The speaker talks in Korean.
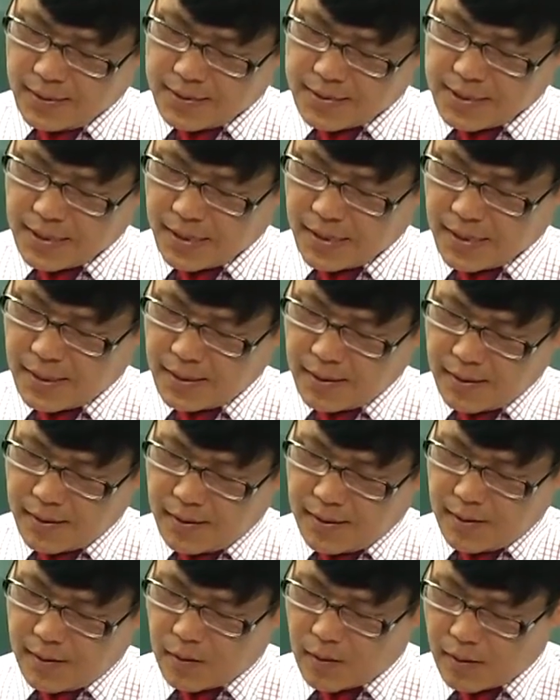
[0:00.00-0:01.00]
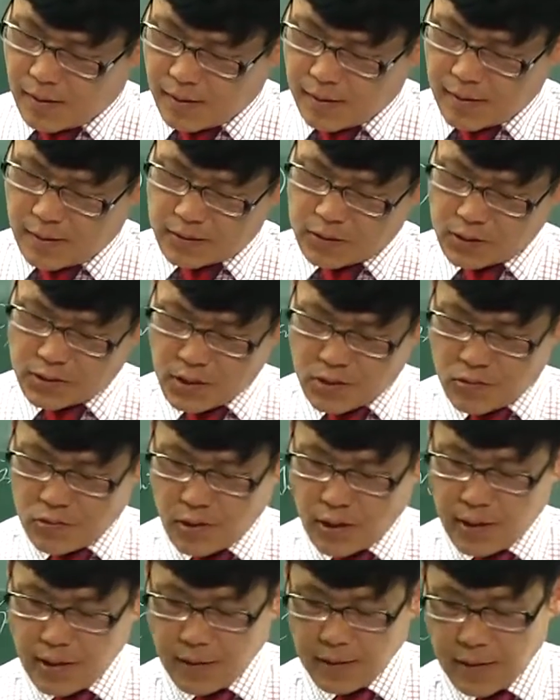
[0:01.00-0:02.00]
자, 어, 첫째
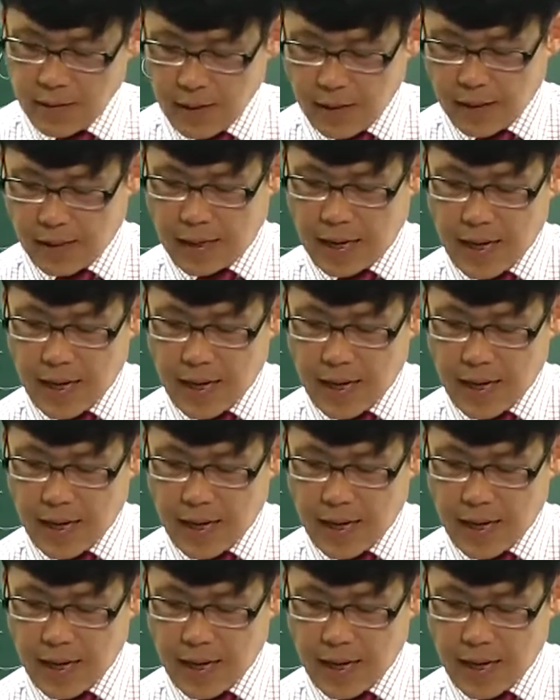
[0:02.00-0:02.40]
줄에는